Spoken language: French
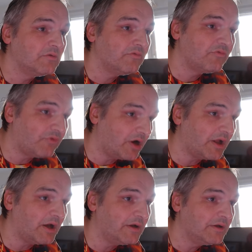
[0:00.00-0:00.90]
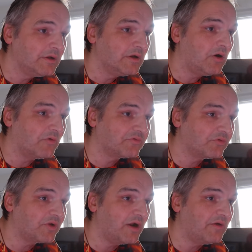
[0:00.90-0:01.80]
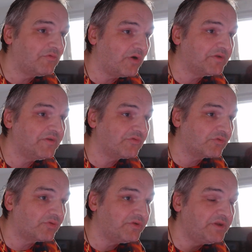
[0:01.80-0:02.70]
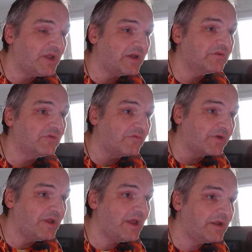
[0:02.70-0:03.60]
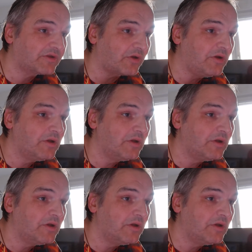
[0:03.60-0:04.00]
Voilà. En tout cas, la voie des autodidactes devrait être